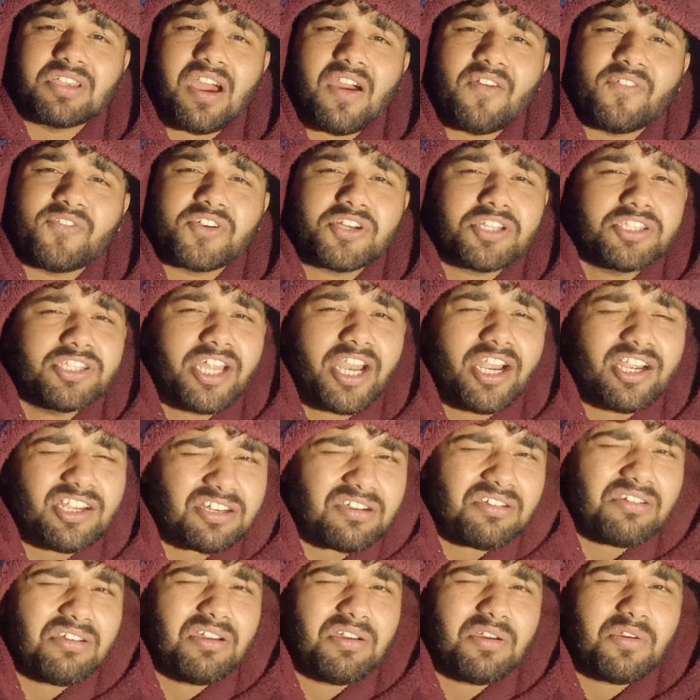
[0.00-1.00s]
आफ्टर दैट
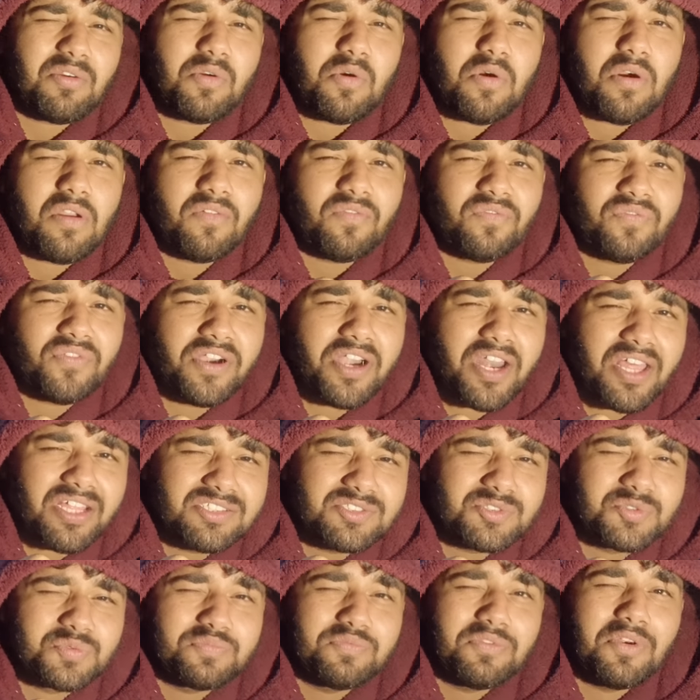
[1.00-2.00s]

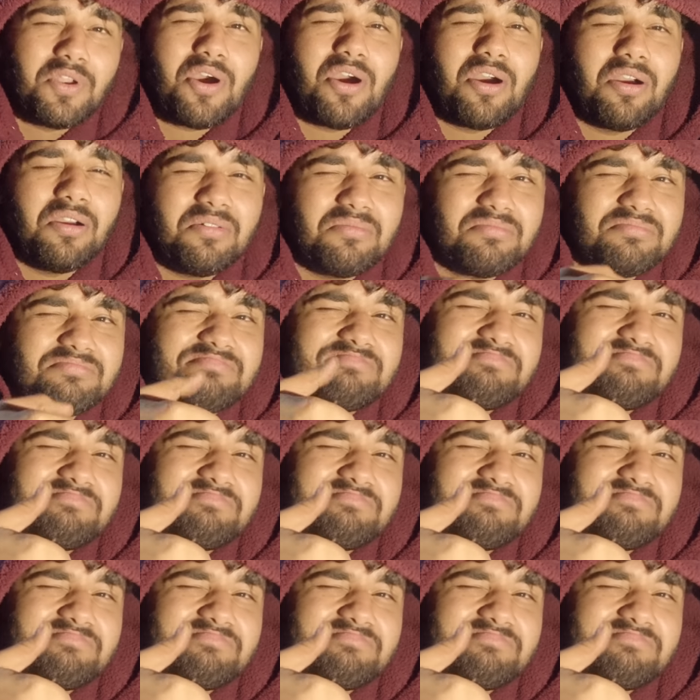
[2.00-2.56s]
कॉन्फिडेंस ब्लॉग